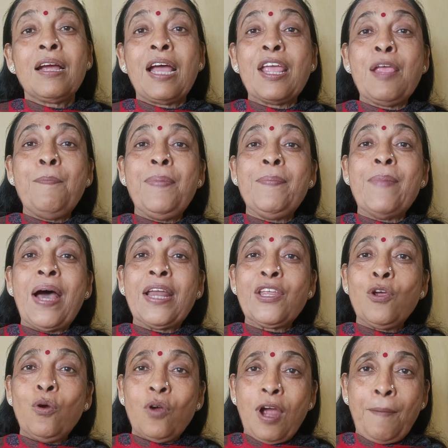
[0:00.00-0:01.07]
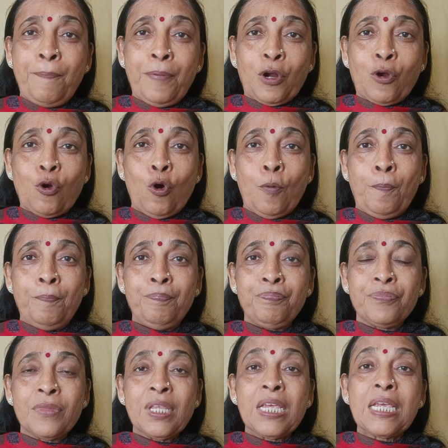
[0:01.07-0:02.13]
कहीं बीमारियों का
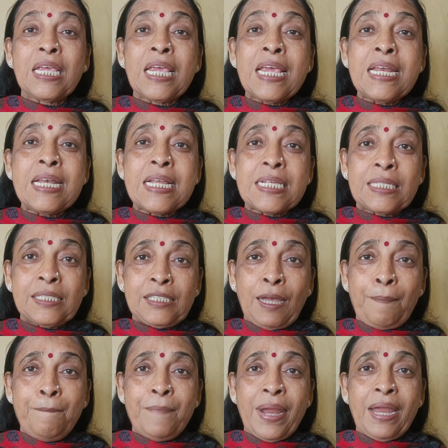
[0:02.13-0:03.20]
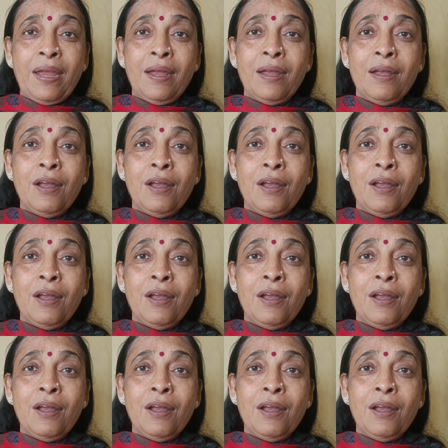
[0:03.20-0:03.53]
प्रकोप इन सब में